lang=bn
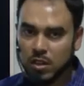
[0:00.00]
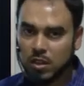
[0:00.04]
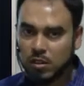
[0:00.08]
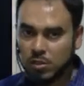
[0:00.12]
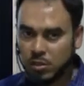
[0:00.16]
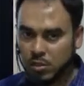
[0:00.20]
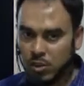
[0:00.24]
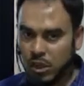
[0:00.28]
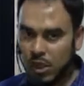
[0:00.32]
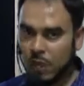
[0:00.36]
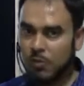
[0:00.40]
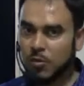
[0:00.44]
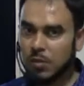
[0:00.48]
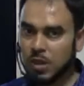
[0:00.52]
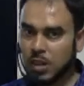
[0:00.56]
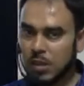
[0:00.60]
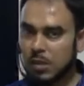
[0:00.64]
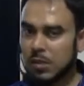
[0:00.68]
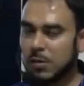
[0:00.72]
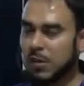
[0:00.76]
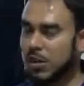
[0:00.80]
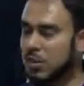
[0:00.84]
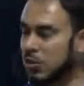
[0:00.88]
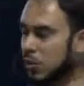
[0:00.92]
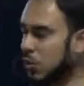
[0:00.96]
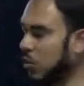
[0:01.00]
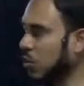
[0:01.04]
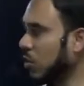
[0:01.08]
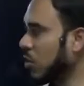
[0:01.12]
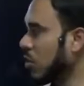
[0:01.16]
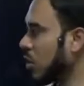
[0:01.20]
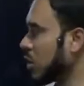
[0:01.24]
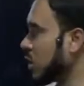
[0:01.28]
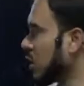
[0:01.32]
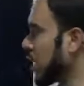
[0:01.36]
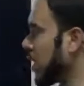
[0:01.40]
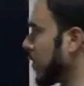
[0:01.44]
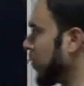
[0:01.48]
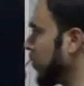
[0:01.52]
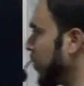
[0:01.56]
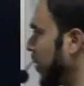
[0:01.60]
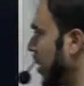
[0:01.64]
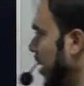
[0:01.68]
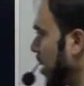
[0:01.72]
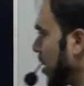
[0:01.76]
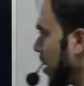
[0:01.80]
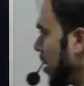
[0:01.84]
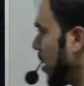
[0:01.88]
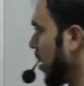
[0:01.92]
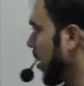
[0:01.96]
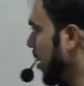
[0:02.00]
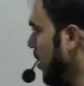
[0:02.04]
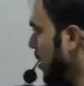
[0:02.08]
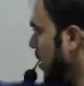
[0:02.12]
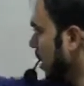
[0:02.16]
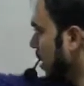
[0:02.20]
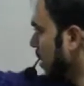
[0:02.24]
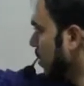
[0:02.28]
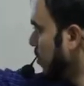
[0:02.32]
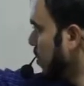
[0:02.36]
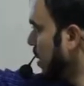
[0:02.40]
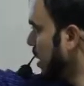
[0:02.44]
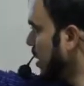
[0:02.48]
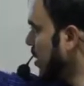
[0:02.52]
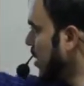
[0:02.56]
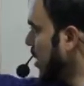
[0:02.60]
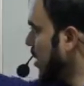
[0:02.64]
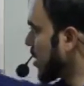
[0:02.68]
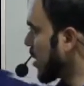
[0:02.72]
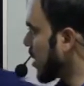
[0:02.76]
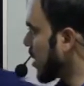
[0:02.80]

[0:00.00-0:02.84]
তখন হাইপোগ্লাইসিমিয়াটা তখন হয় যাদের পিক যাদের পিক নেয়